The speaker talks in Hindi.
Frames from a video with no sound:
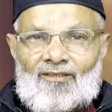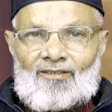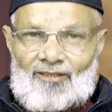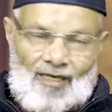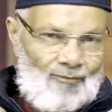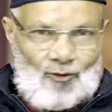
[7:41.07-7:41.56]

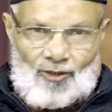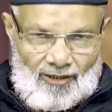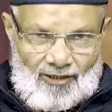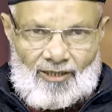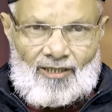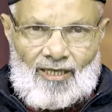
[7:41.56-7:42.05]
शायद मुझे
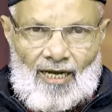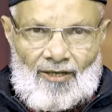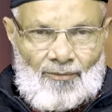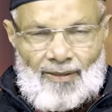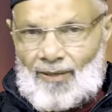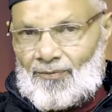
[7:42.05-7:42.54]
अच्छे से याद
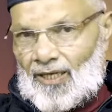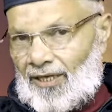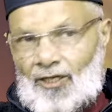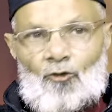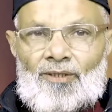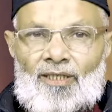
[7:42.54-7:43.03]
है मैंने अब
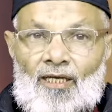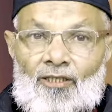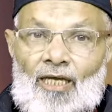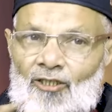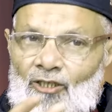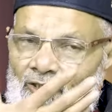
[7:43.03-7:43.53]
दादा को बताया
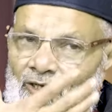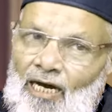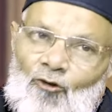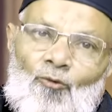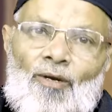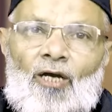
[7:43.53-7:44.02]
दादा को
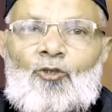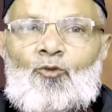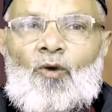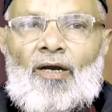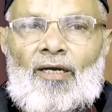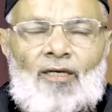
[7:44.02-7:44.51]
आंखों में आंसू
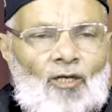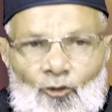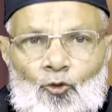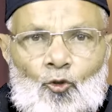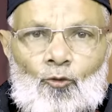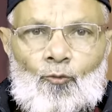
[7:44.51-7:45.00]
आ गए तो
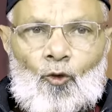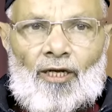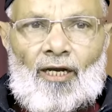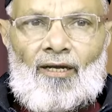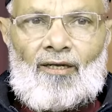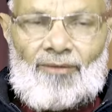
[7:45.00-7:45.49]
झूठ बोल
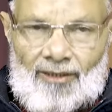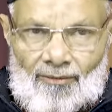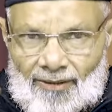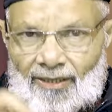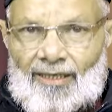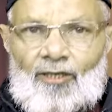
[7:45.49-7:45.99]
रहा है मैंने कहा
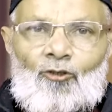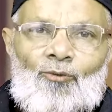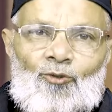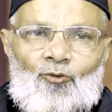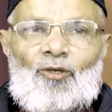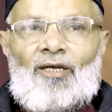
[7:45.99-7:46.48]
मैंने रेडियो में
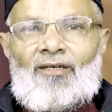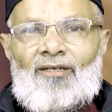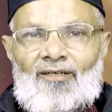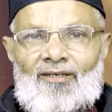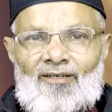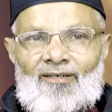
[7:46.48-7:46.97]
सुना है
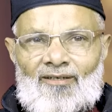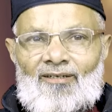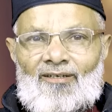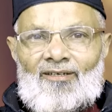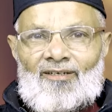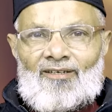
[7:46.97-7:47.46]

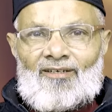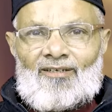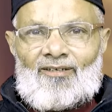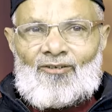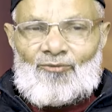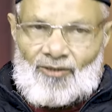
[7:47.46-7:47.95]

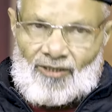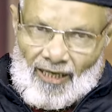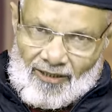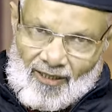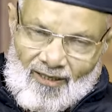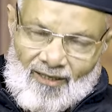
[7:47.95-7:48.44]
फिर
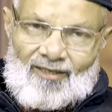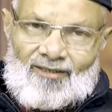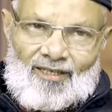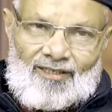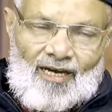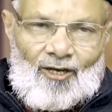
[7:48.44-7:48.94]
दादा
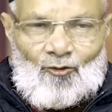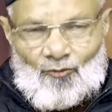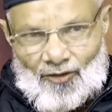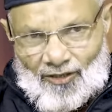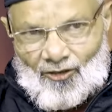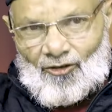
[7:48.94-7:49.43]
तैयार
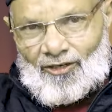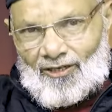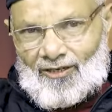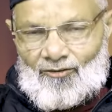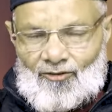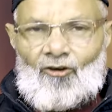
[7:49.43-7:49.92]
हुए और
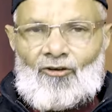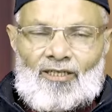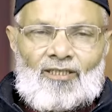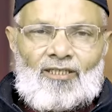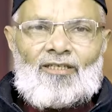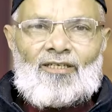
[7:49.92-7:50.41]

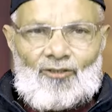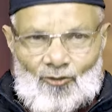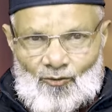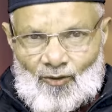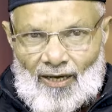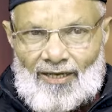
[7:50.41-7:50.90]
कांग्रेसी थे
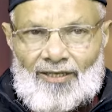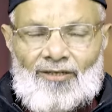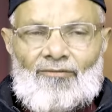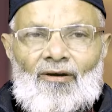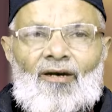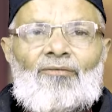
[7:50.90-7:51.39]
तो आए
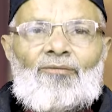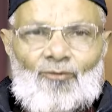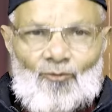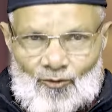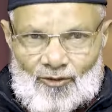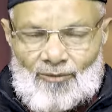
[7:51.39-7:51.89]
रीवा
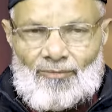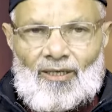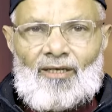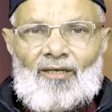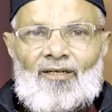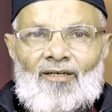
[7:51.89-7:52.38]
लोगों से
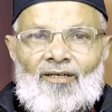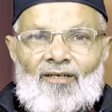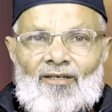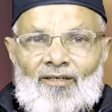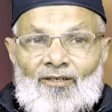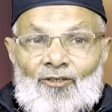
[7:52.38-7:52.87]
मिले
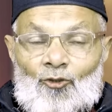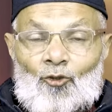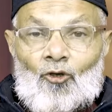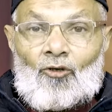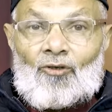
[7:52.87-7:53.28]
तो